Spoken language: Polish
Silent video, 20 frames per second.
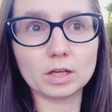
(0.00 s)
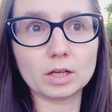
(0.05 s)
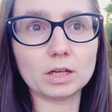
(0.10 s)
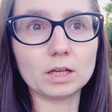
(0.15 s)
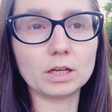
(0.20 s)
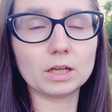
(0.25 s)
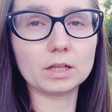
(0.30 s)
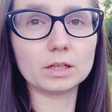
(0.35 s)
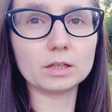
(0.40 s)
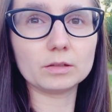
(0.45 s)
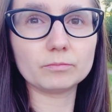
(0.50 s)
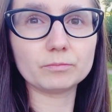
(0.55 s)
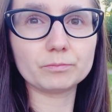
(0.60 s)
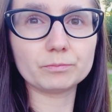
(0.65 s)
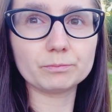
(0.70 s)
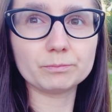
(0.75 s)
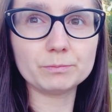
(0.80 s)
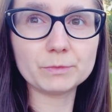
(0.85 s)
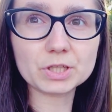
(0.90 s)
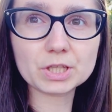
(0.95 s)
E,
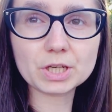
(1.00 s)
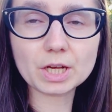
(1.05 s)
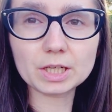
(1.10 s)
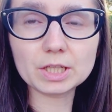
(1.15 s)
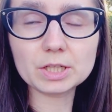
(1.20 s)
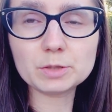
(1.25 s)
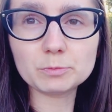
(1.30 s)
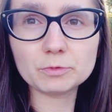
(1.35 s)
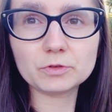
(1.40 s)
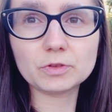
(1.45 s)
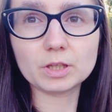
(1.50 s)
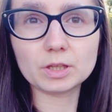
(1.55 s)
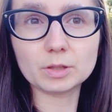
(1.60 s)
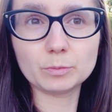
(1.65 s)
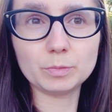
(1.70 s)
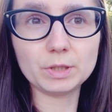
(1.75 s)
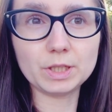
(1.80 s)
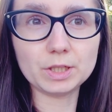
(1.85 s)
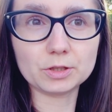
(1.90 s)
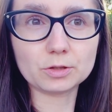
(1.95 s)
mieszkaliśmy wtedy
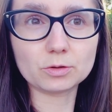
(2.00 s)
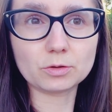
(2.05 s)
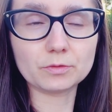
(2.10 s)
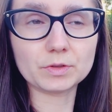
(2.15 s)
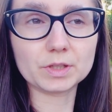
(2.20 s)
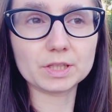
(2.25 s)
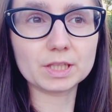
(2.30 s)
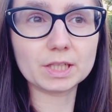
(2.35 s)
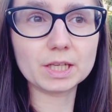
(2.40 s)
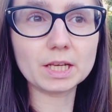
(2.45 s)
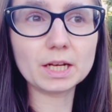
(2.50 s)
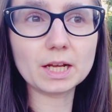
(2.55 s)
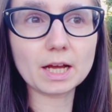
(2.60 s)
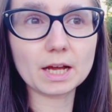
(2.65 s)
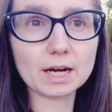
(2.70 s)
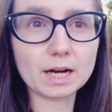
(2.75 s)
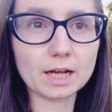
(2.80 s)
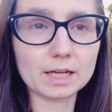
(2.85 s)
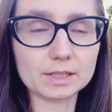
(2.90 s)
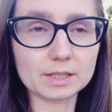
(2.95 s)
blisko, więc
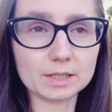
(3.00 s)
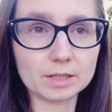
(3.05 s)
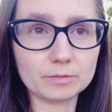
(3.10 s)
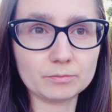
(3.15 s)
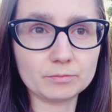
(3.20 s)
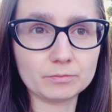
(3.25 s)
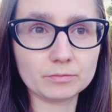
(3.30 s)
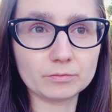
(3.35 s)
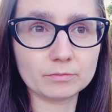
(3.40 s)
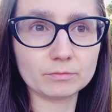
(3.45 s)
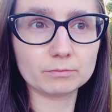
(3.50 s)
kilka razy